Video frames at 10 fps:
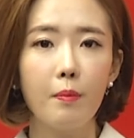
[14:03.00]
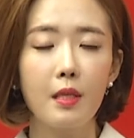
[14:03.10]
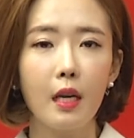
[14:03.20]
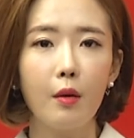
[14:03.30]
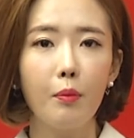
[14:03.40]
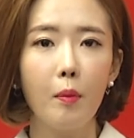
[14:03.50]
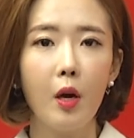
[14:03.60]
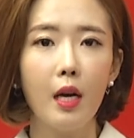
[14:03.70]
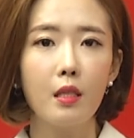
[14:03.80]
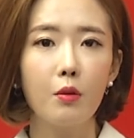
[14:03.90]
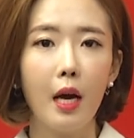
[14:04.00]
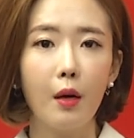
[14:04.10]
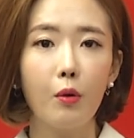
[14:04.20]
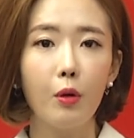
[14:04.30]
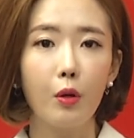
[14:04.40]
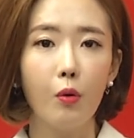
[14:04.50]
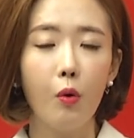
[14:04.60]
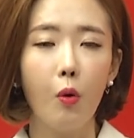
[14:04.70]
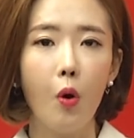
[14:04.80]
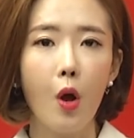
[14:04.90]
입장을 표명하지도 않고
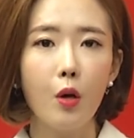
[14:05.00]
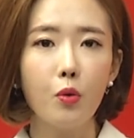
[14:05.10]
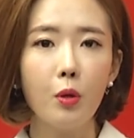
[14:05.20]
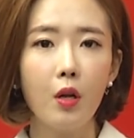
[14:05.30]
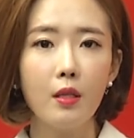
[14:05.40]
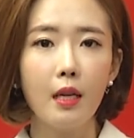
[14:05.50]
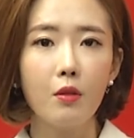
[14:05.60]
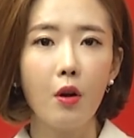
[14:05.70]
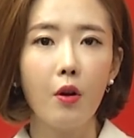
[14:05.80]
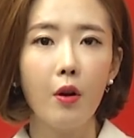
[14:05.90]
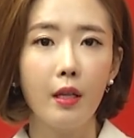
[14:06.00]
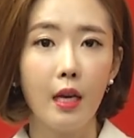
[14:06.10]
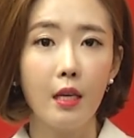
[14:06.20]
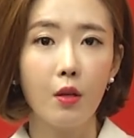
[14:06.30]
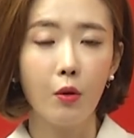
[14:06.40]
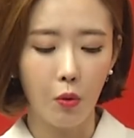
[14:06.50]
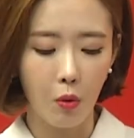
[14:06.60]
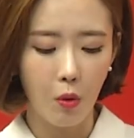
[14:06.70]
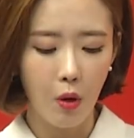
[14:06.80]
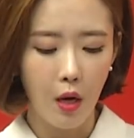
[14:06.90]
있고 소녀상 철거에
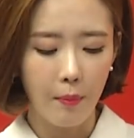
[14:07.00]
대해서도